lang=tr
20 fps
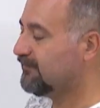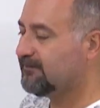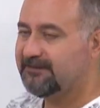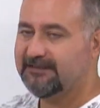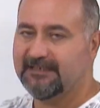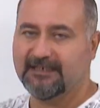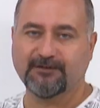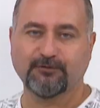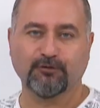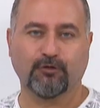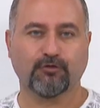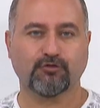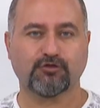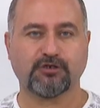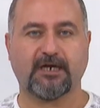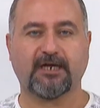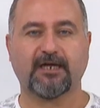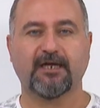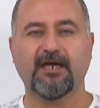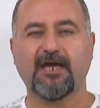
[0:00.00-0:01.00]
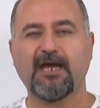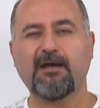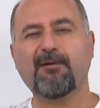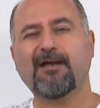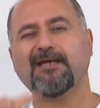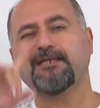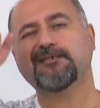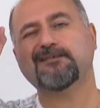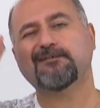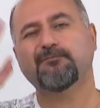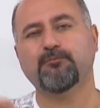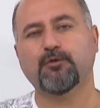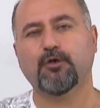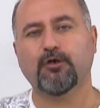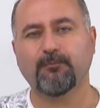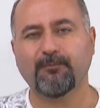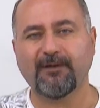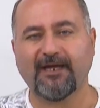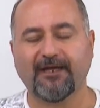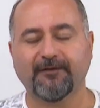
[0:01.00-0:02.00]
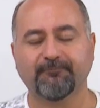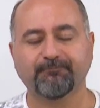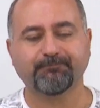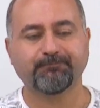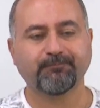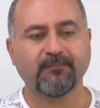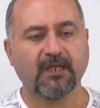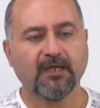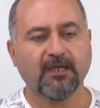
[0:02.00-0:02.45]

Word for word: 7 olacak. Hemen gidin bölmeye